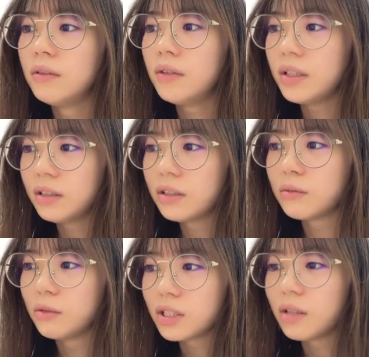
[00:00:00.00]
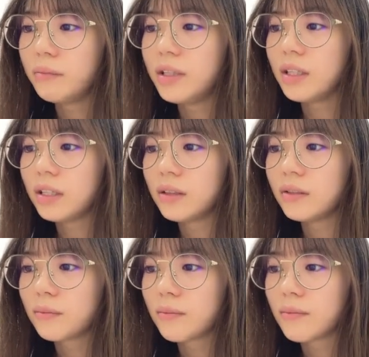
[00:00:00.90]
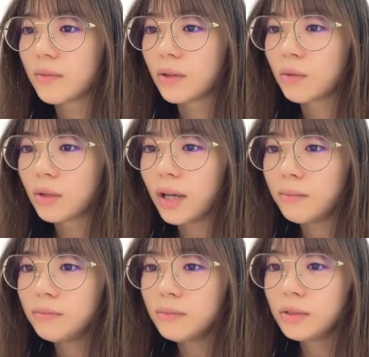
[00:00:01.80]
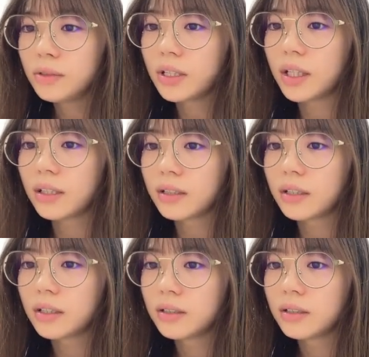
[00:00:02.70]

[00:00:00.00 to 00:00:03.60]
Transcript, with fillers: はいけるんだと思うしかもミニほんと半分ぐらいだったら